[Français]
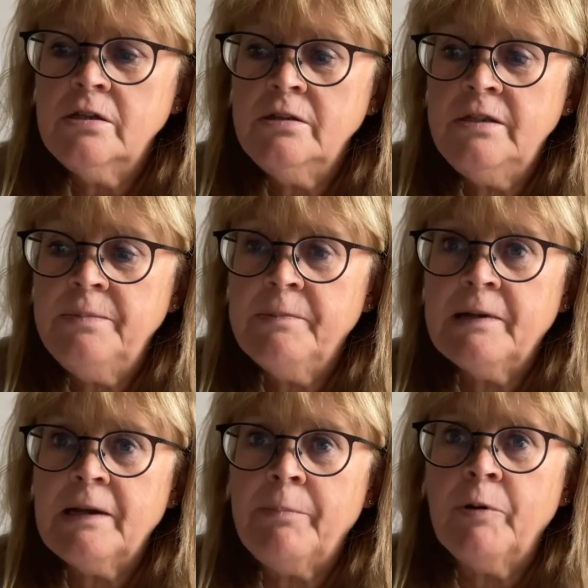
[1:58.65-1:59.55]
dit
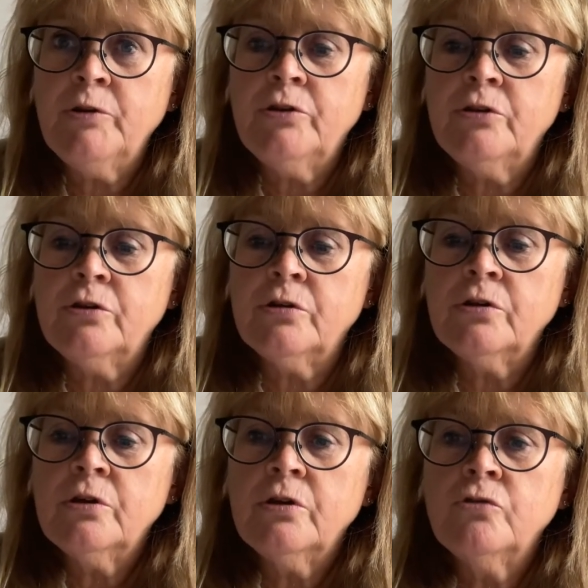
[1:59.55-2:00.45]
Clapote
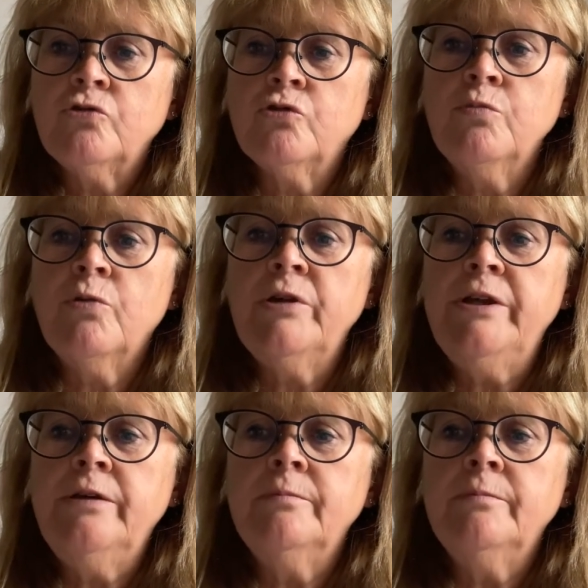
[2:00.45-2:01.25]
sous mon lit.